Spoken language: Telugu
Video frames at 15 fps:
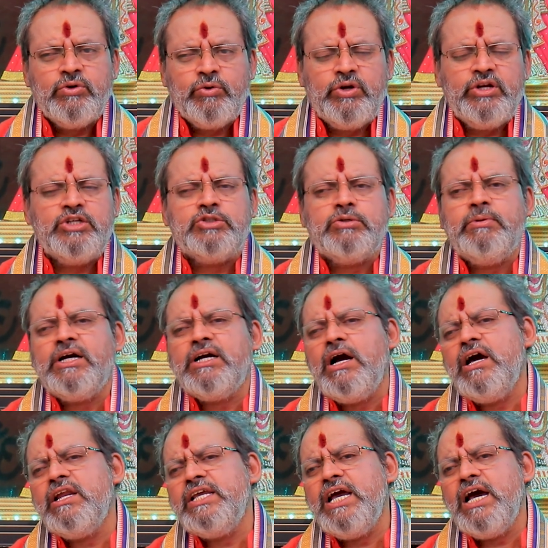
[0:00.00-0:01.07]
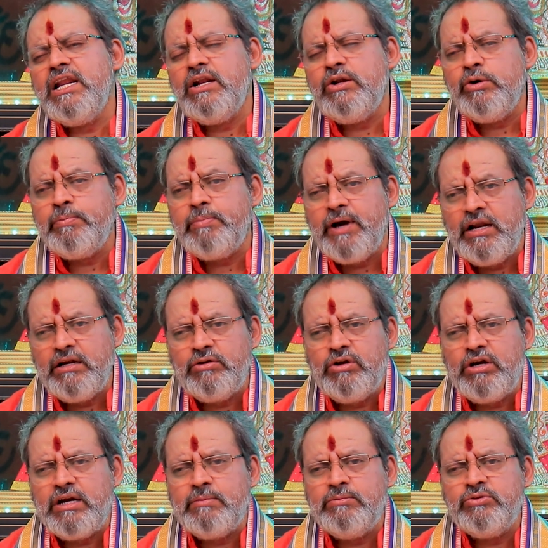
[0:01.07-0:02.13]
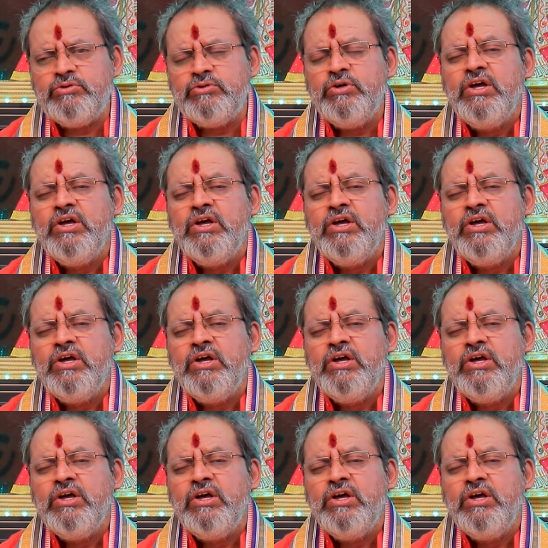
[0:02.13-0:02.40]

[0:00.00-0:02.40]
కొన్ని శుభకార్యాలలో పాల్గొనటము